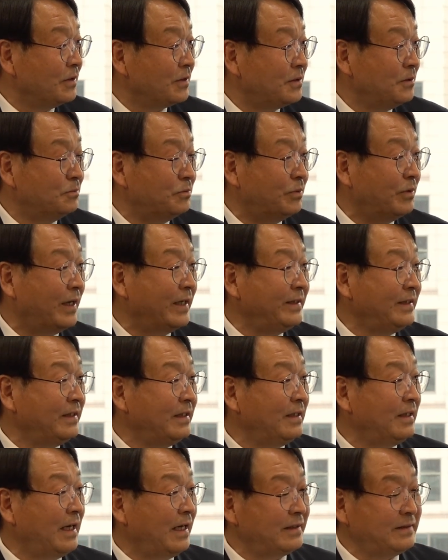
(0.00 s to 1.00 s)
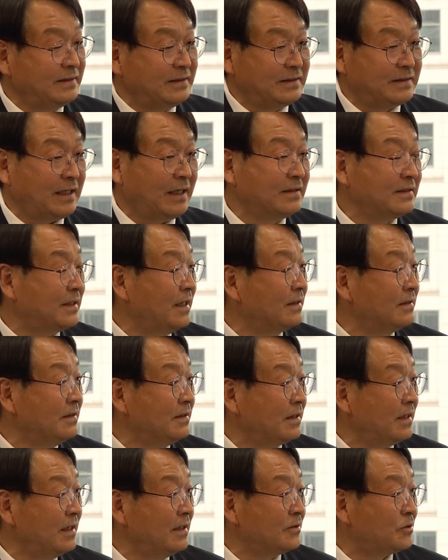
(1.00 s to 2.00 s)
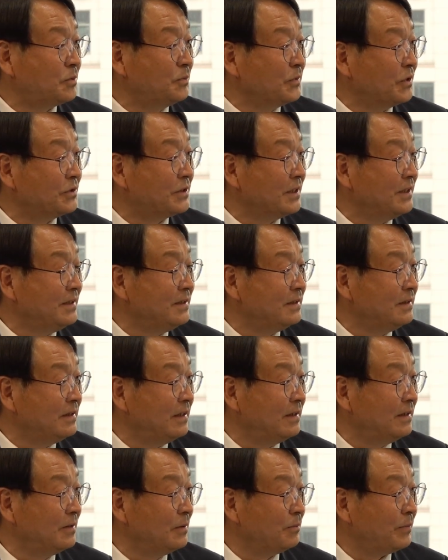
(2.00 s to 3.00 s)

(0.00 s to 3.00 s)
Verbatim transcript: 그 무한한 상상력에 숨겨져 있는